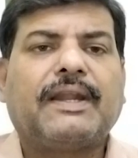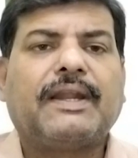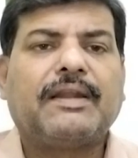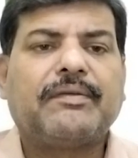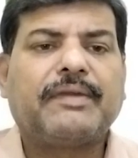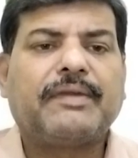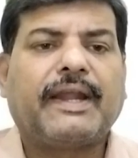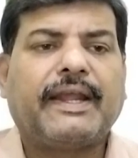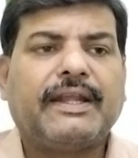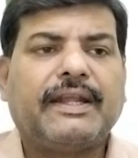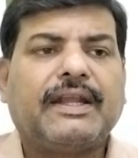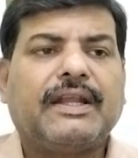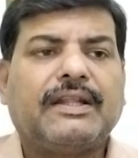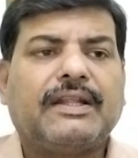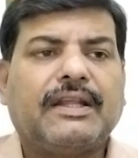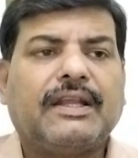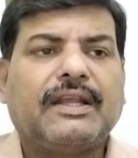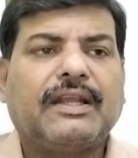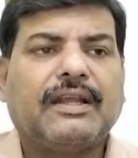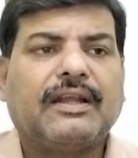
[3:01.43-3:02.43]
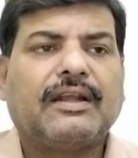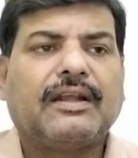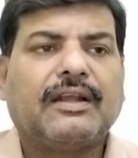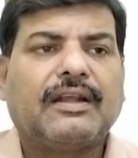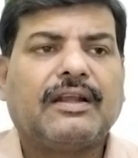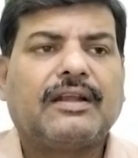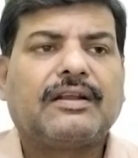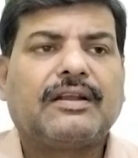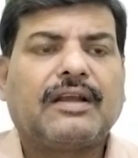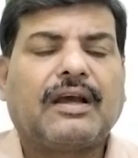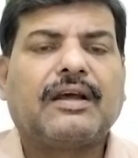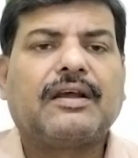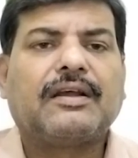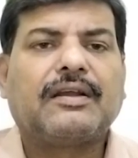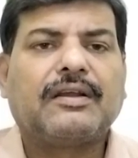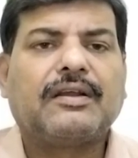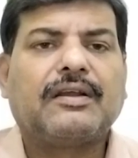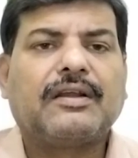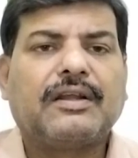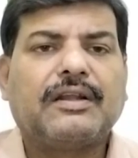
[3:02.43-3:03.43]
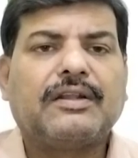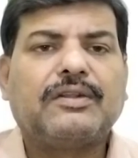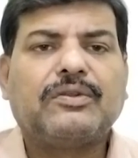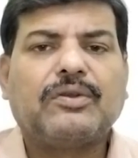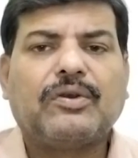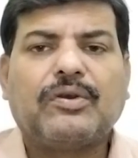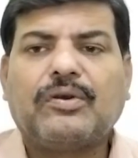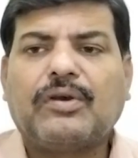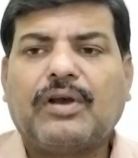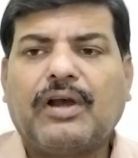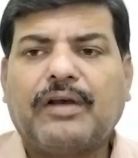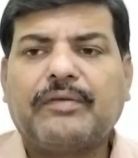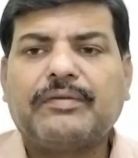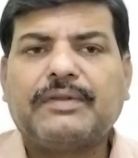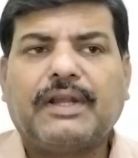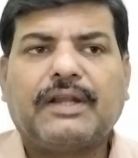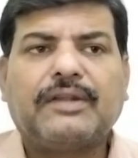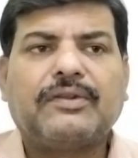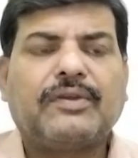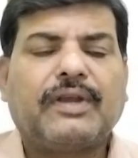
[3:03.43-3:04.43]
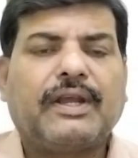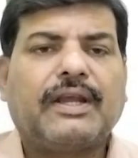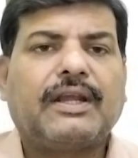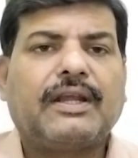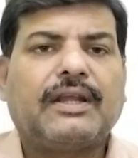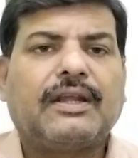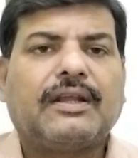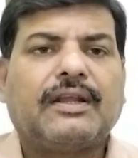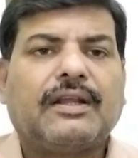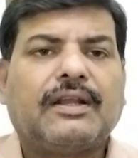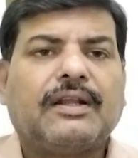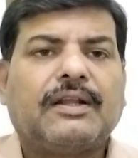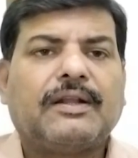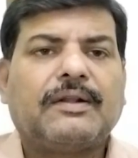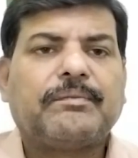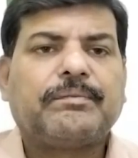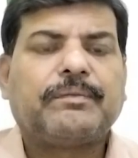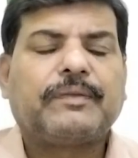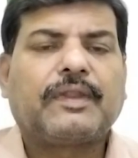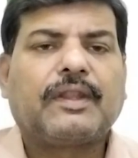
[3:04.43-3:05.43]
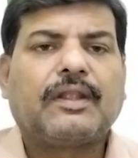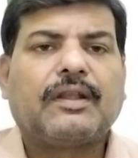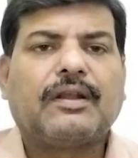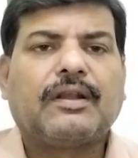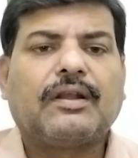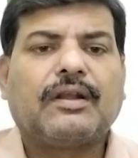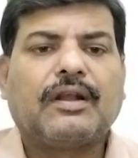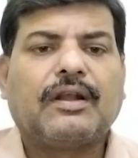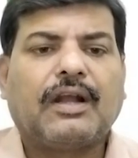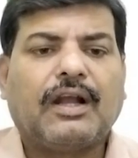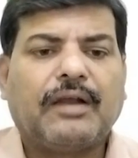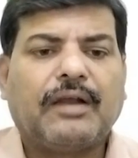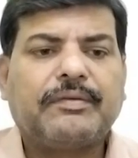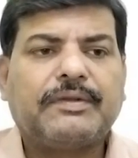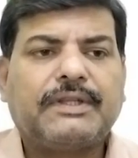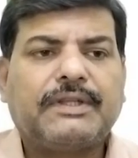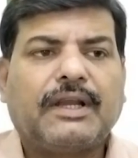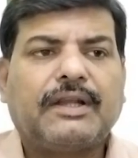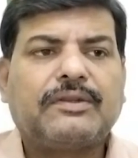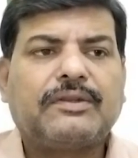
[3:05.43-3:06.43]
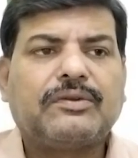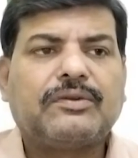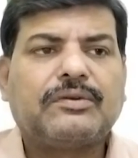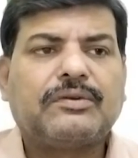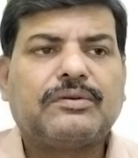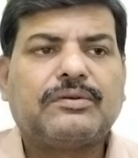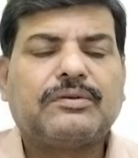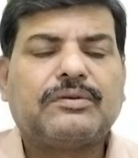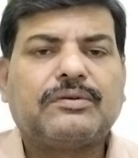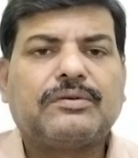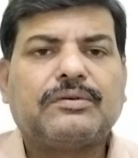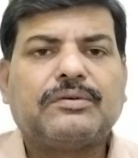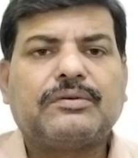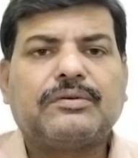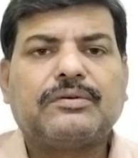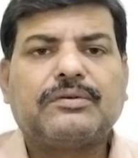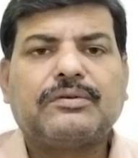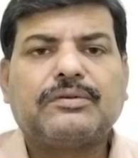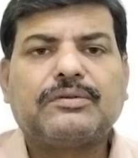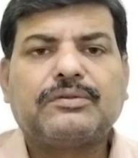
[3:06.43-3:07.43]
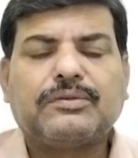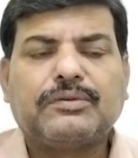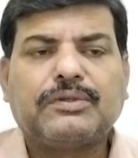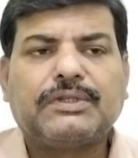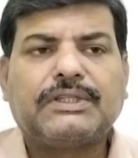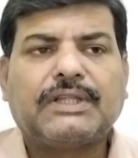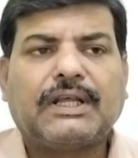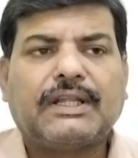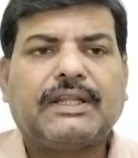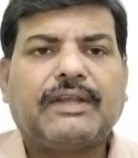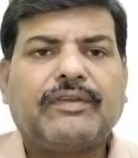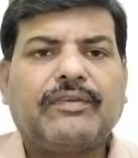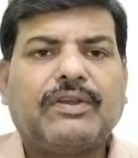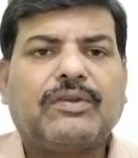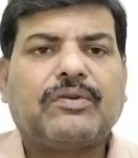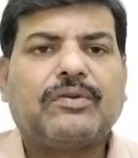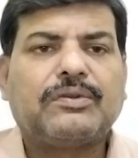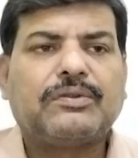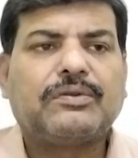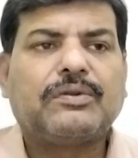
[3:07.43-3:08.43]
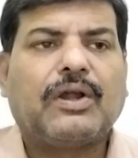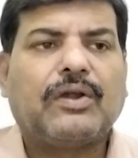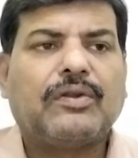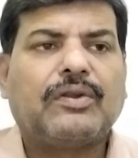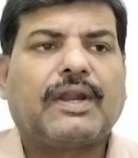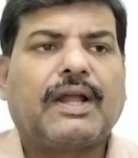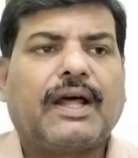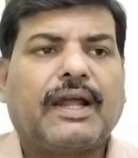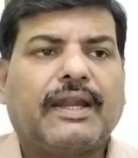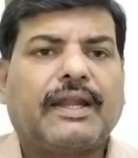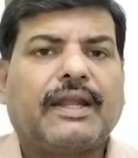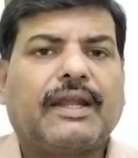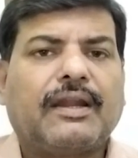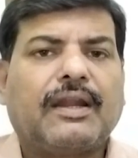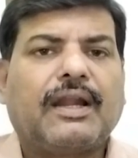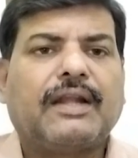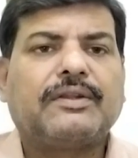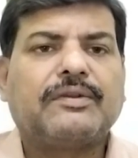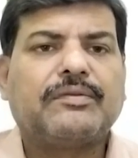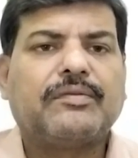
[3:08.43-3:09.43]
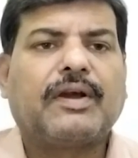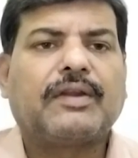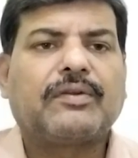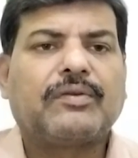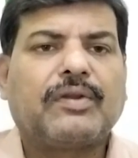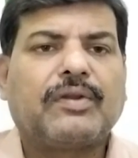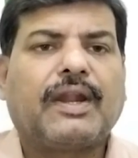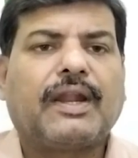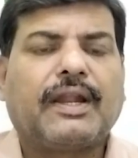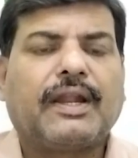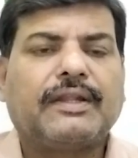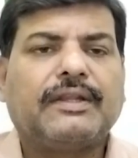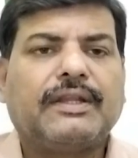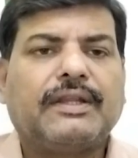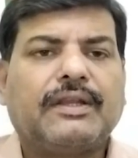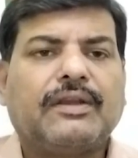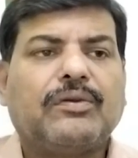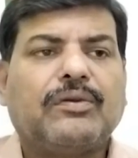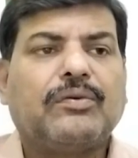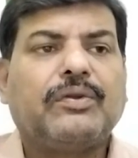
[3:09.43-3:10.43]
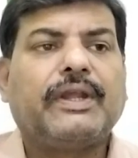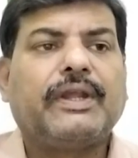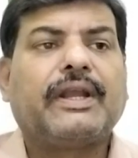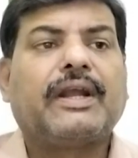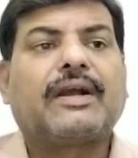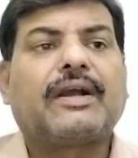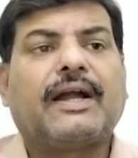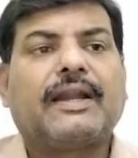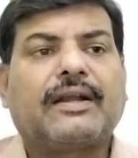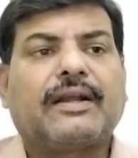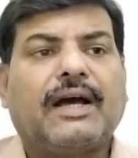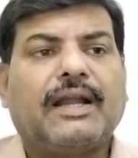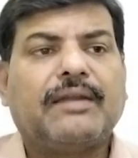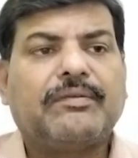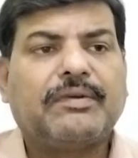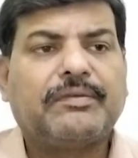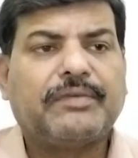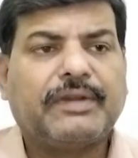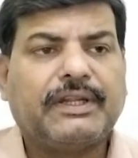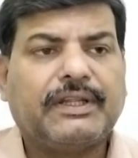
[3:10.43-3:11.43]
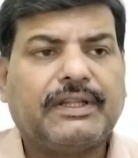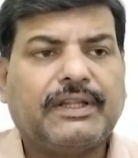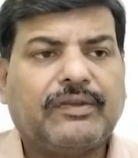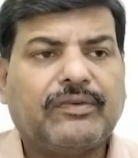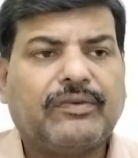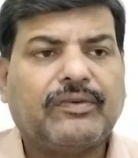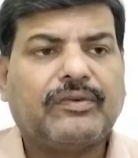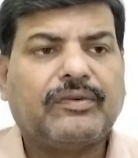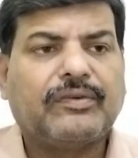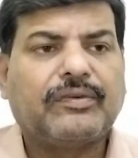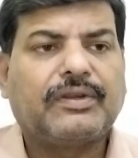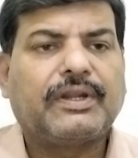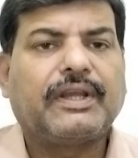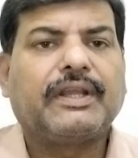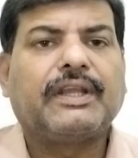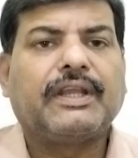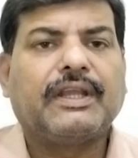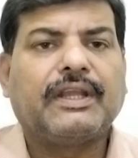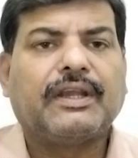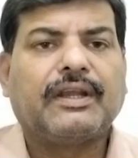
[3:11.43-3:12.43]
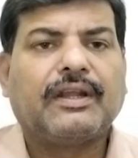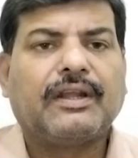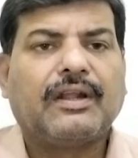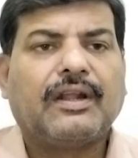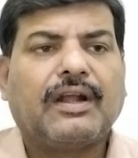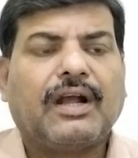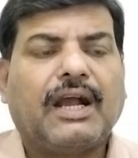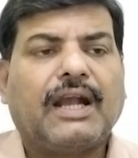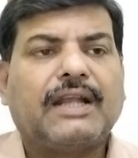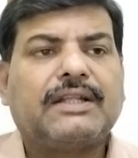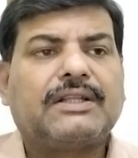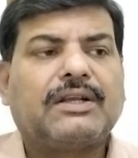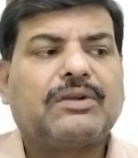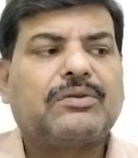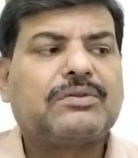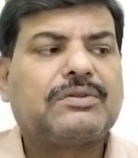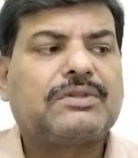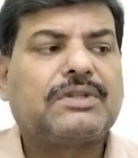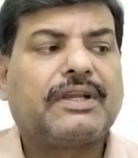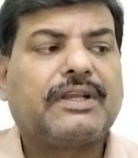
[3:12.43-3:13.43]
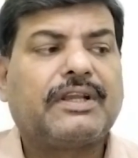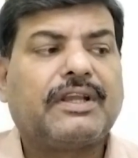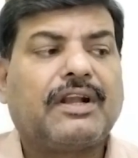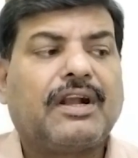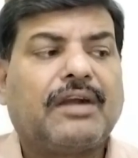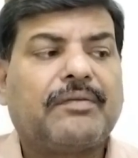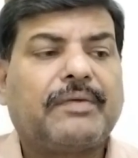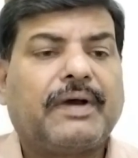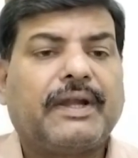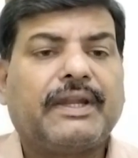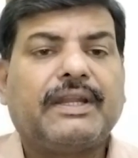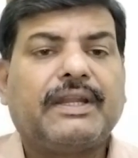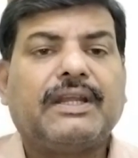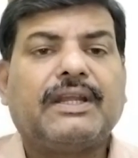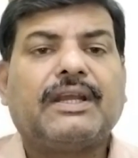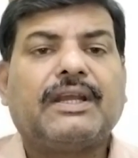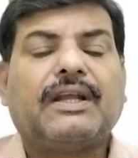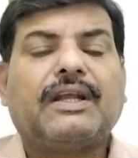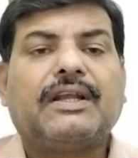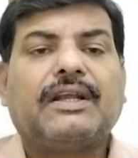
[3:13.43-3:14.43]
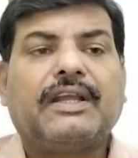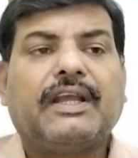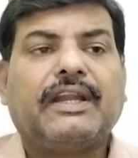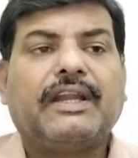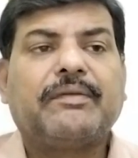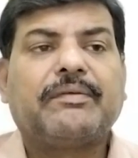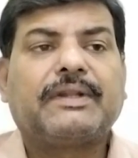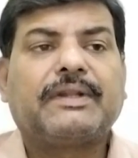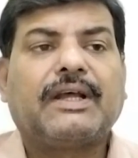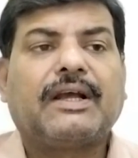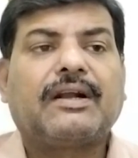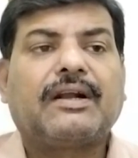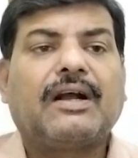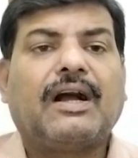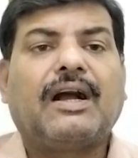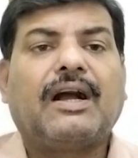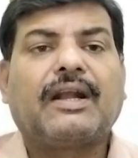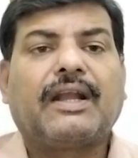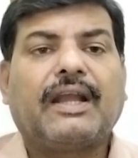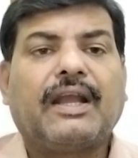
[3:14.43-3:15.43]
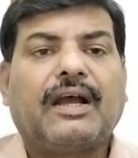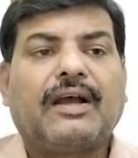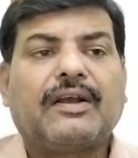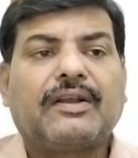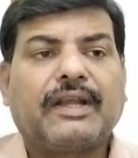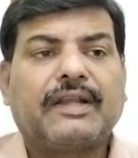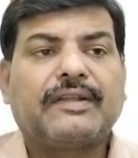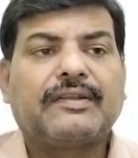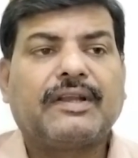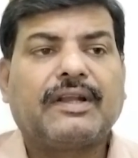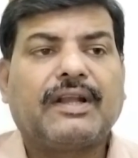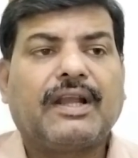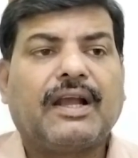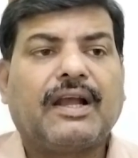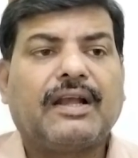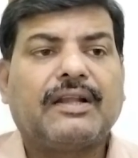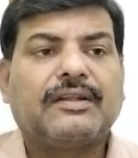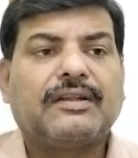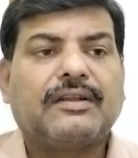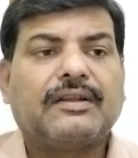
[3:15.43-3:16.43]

पहले बनाई गई थी जो अबजा जो है आविजा जो सुनीता देवी को चुनाव लड़ा रहे हैं राजकुमार खुराना जी उन्हीं के कार्यकाल में बनी थी वो टंकी आज तक उस टंकी का पानी ये नहीं पता कहाँ गया कैसे गया